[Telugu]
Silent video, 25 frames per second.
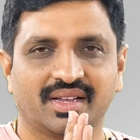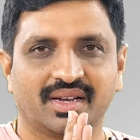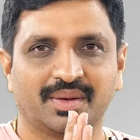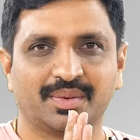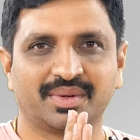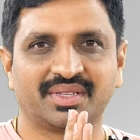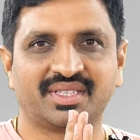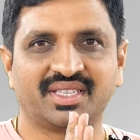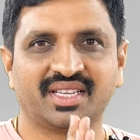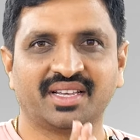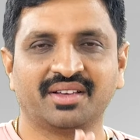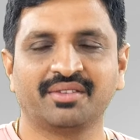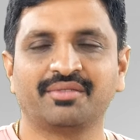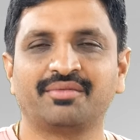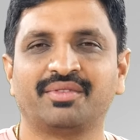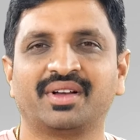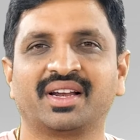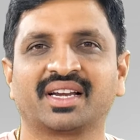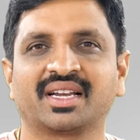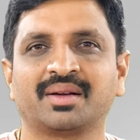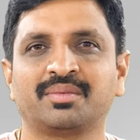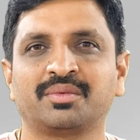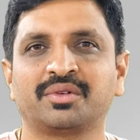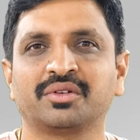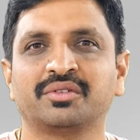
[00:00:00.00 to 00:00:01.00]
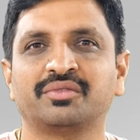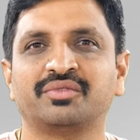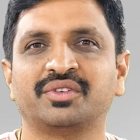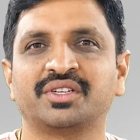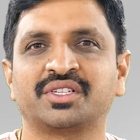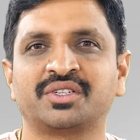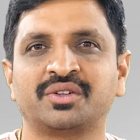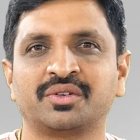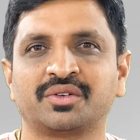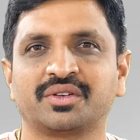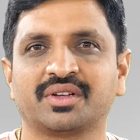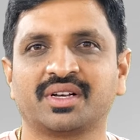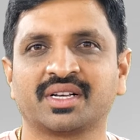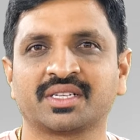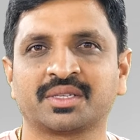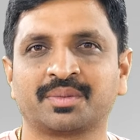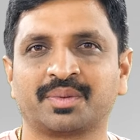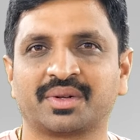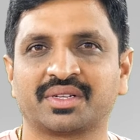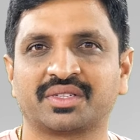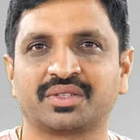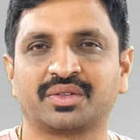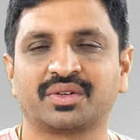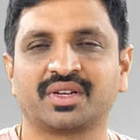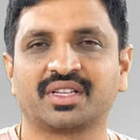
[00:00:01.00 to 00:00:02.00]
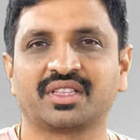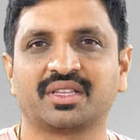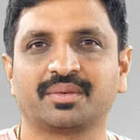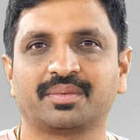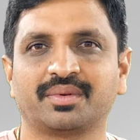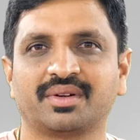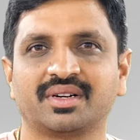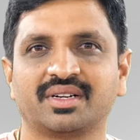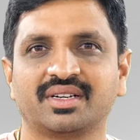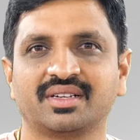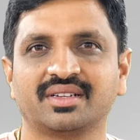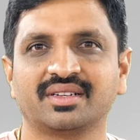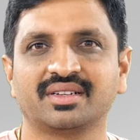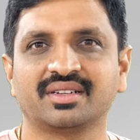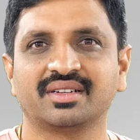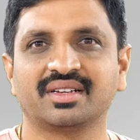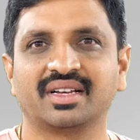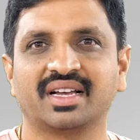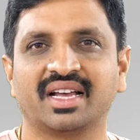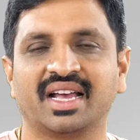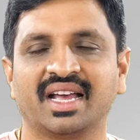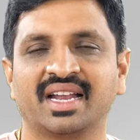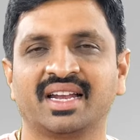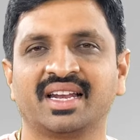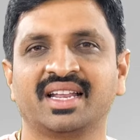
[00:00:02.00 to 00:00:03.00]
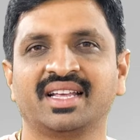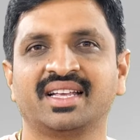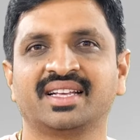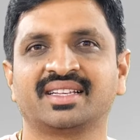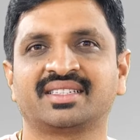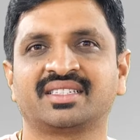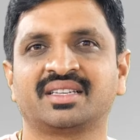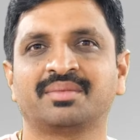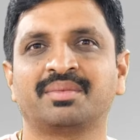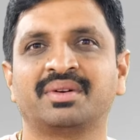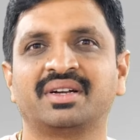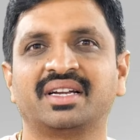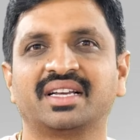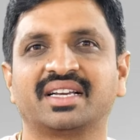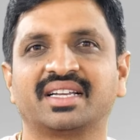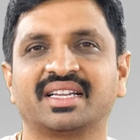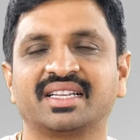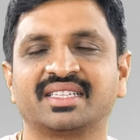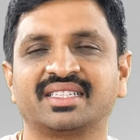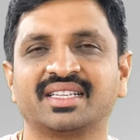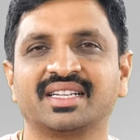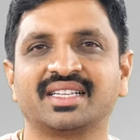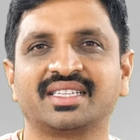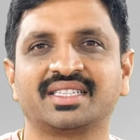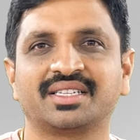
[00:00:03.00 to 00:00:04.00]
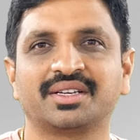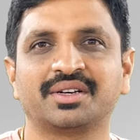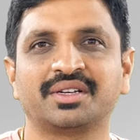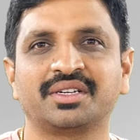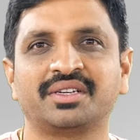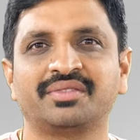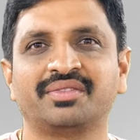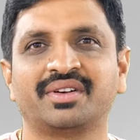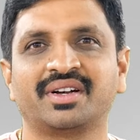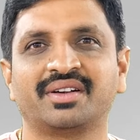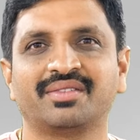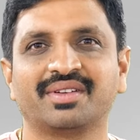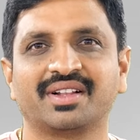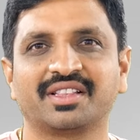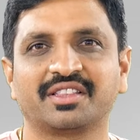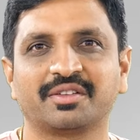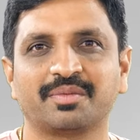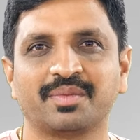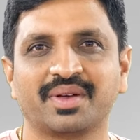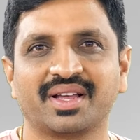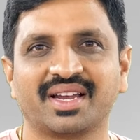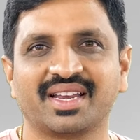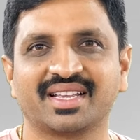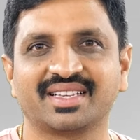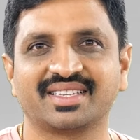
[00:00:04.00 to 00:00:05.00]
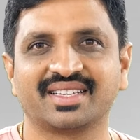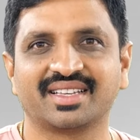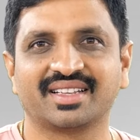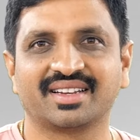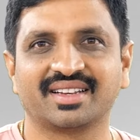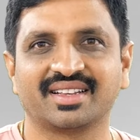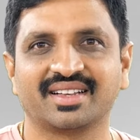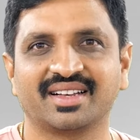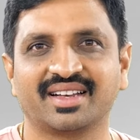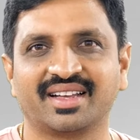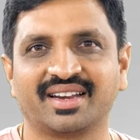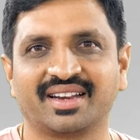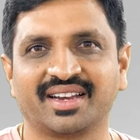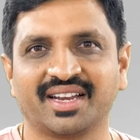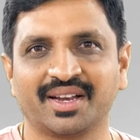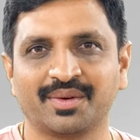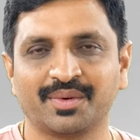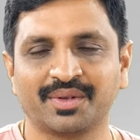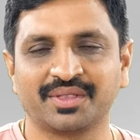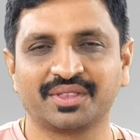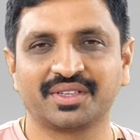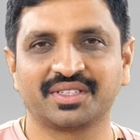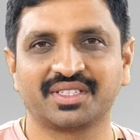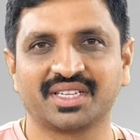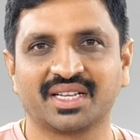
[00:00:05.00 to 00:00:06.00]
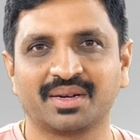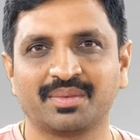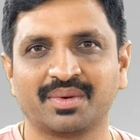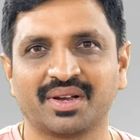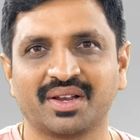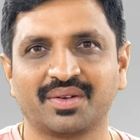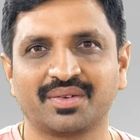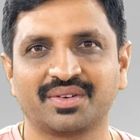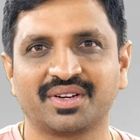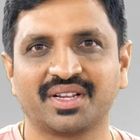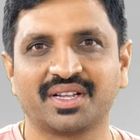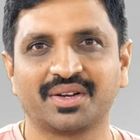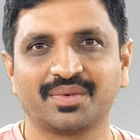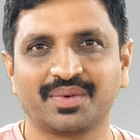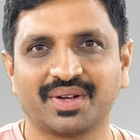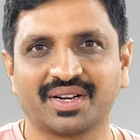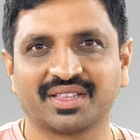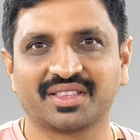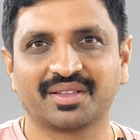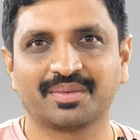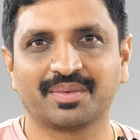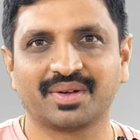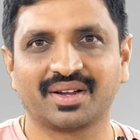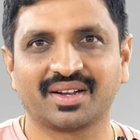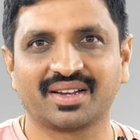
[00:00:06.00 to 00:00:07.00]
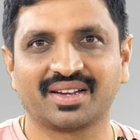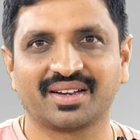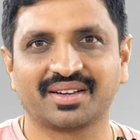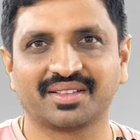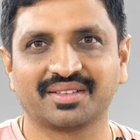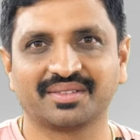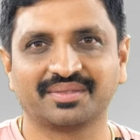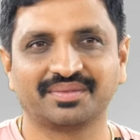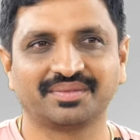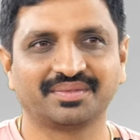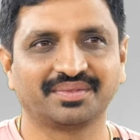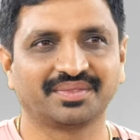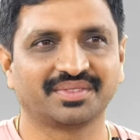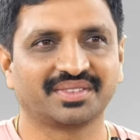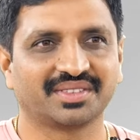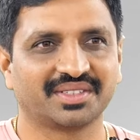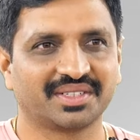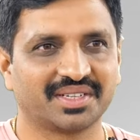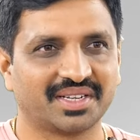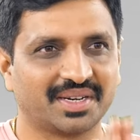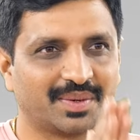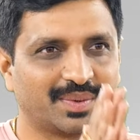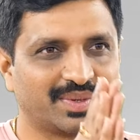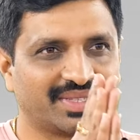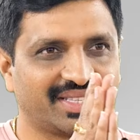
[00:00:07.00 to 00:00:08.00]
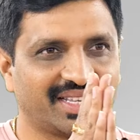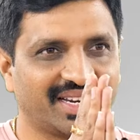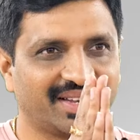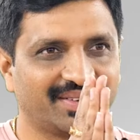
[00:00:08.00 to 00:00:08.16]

నమస్తే వెల్కమ్ టు విష్ణు టాక్స్ ప్రస్తుతం నాతో పాటు ఎన్ఐఎస్ఎం అండ్ క్రిజిల్ సర్టిఫైడ్ వెల్త్ మేనేజర్ రేవంత్ చలమలా ఉన్నారు వారితో మాట్లాడదాం నమస్తే